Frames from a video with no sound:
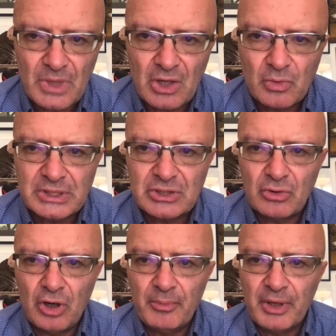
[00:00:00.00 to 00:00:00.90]

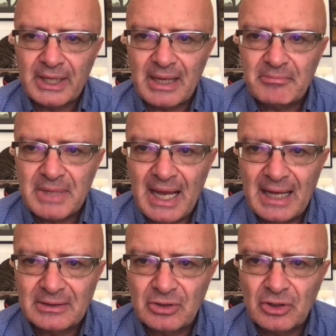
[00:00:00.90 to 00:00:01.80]
quest'uomo è
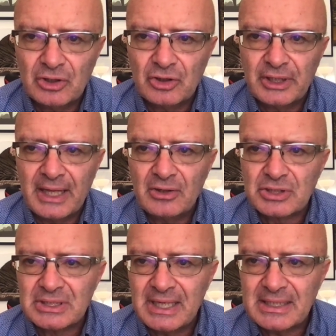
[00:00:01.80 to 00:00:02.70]
cambiato, non è lo
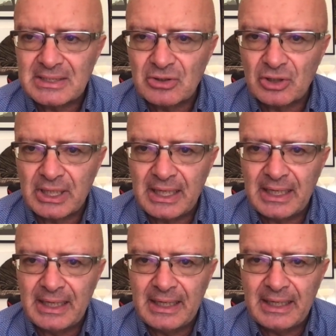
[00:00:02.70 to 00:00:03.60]
stesso
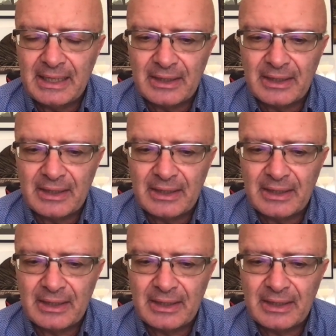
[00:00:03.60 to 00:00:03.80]
che